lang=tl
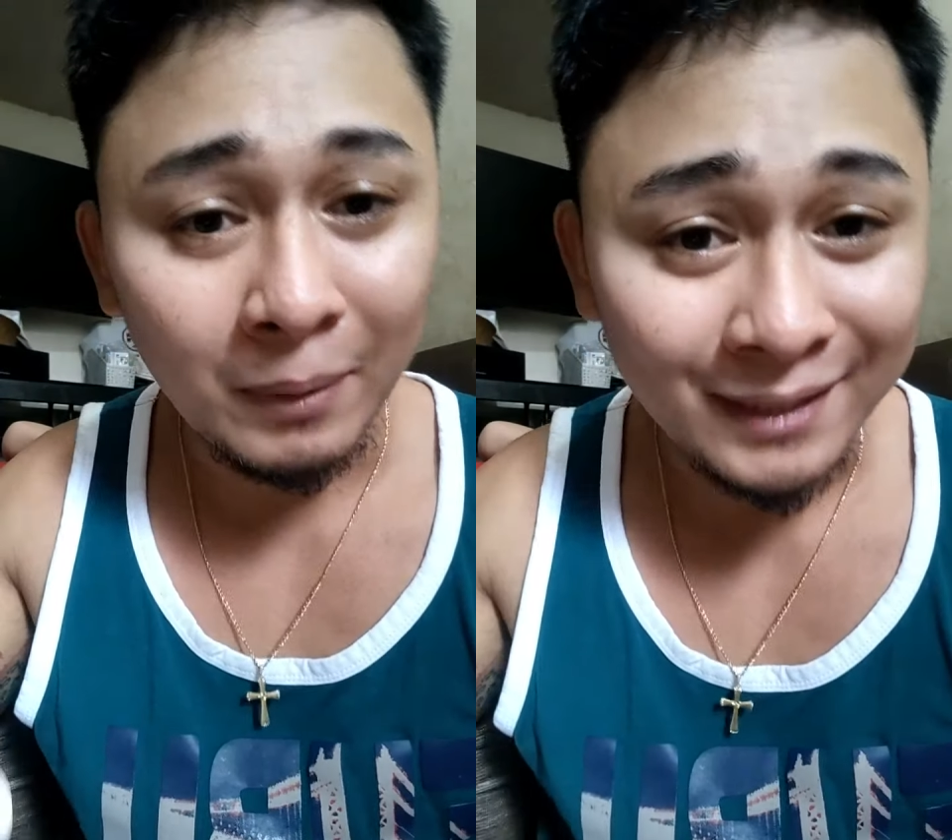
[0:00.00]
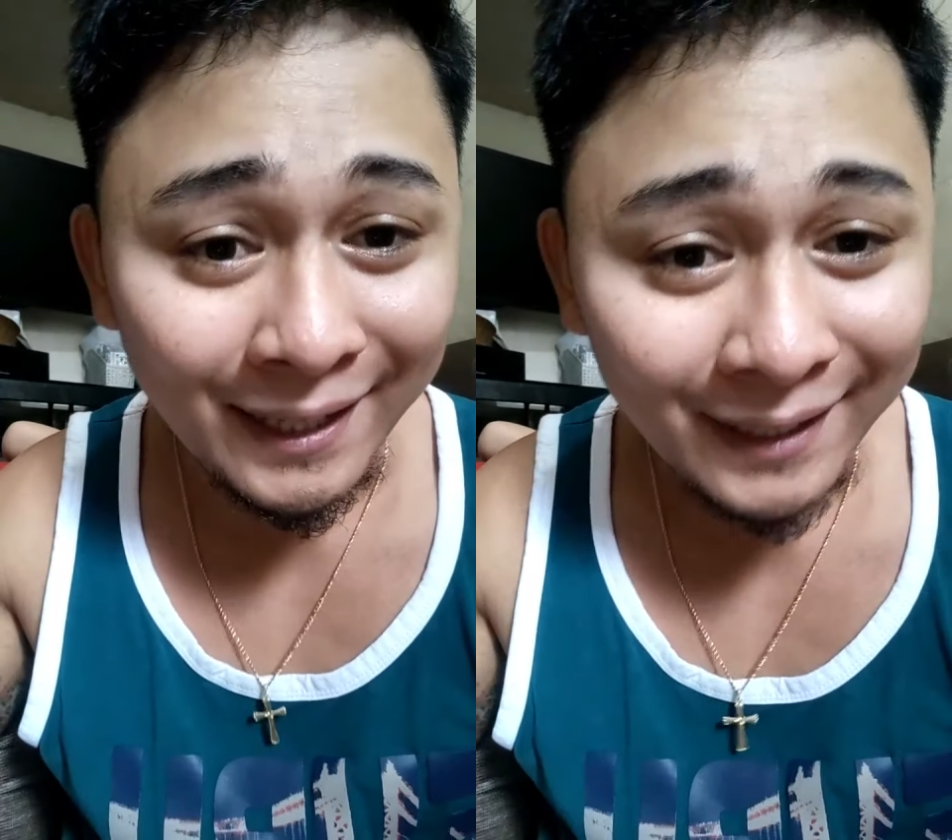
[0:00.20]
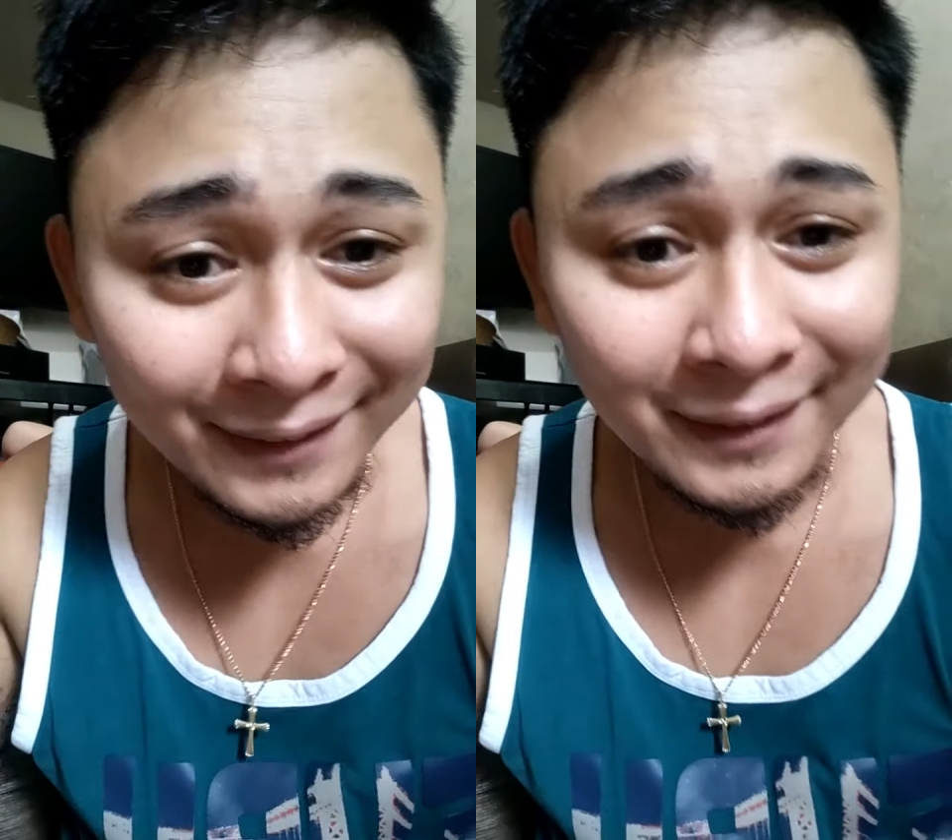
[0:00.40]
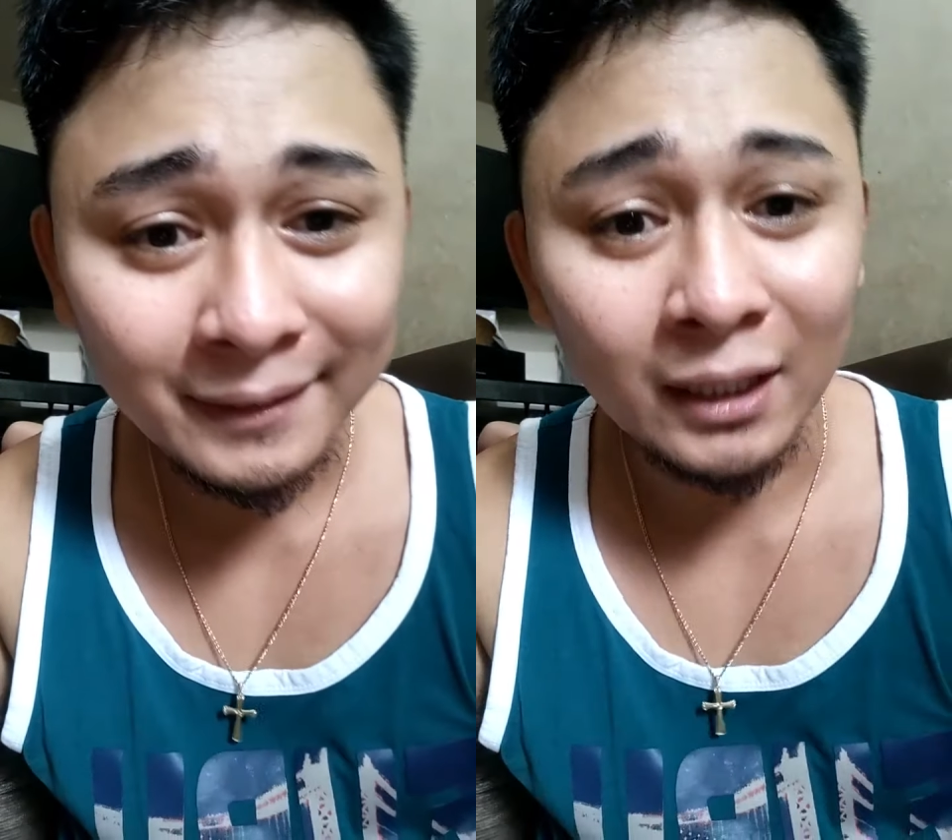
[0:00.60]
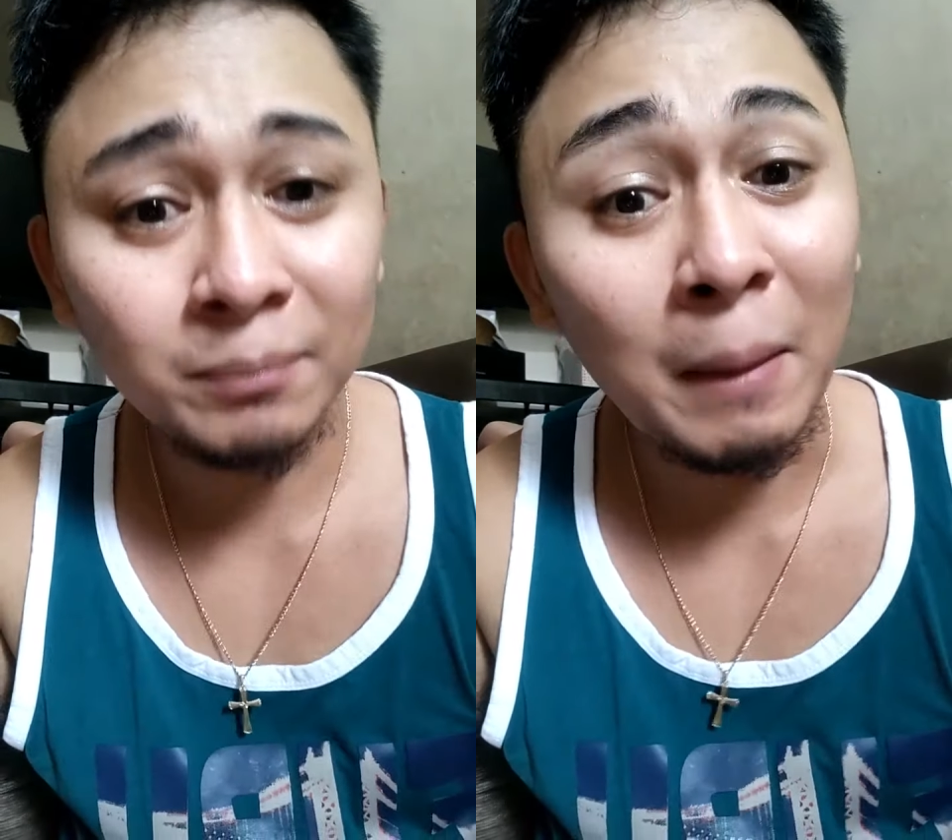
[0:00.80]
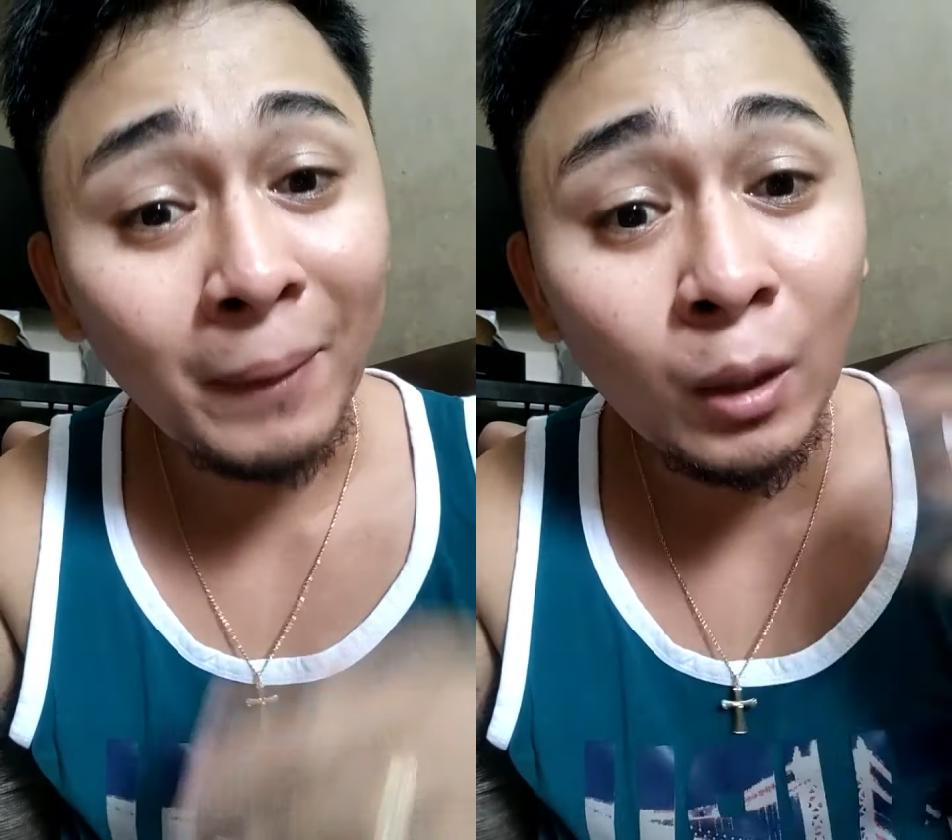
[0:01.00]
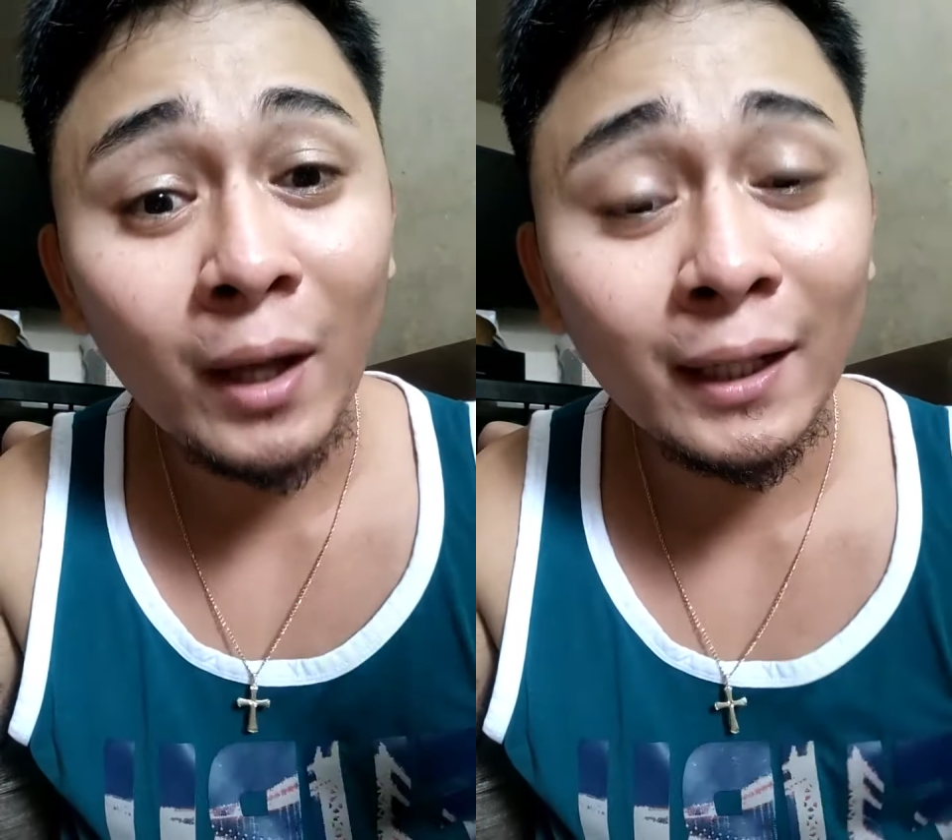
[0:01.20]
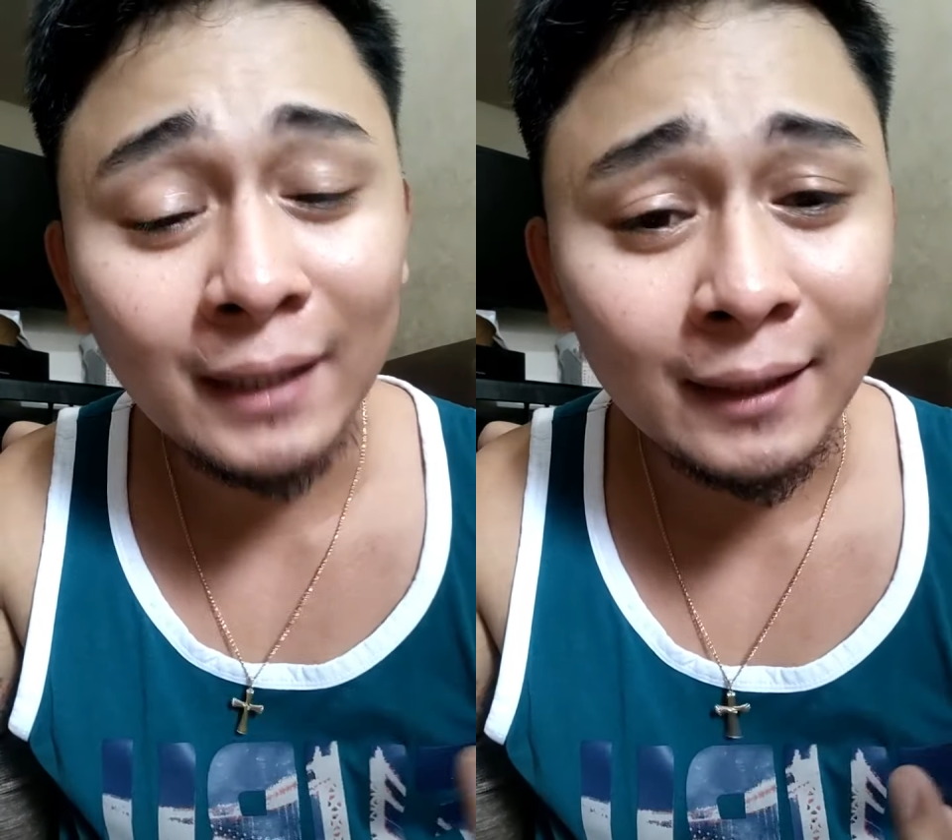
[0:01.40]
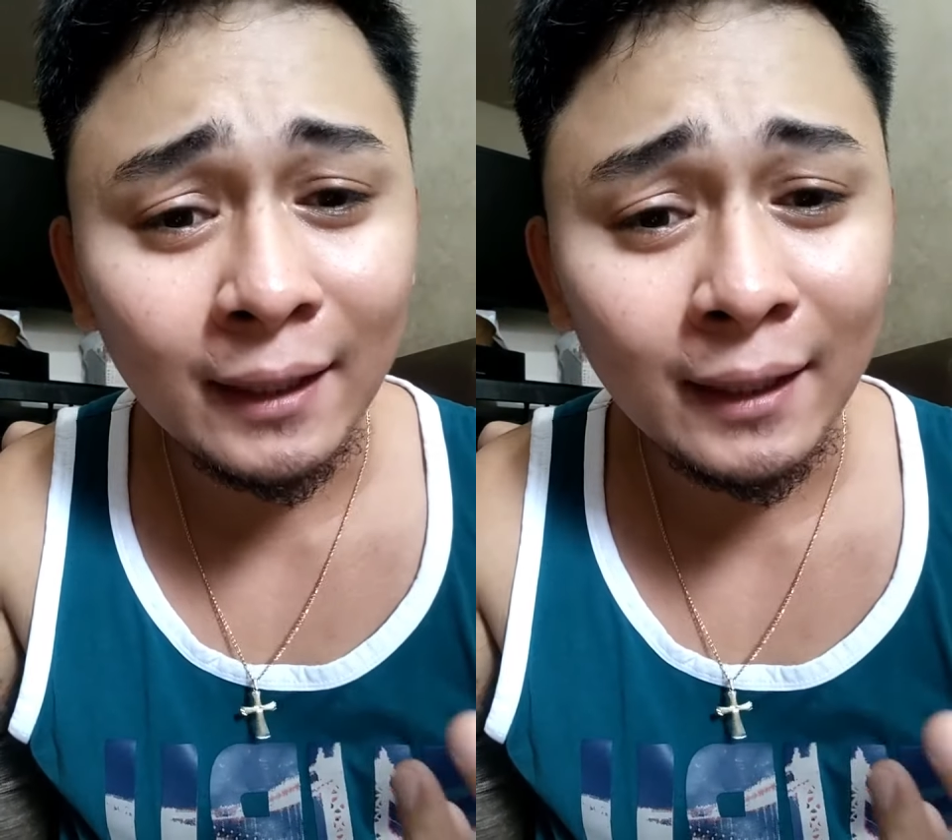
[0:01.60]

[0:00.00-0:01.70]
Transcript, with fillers: Babasahin natin at papaliwanag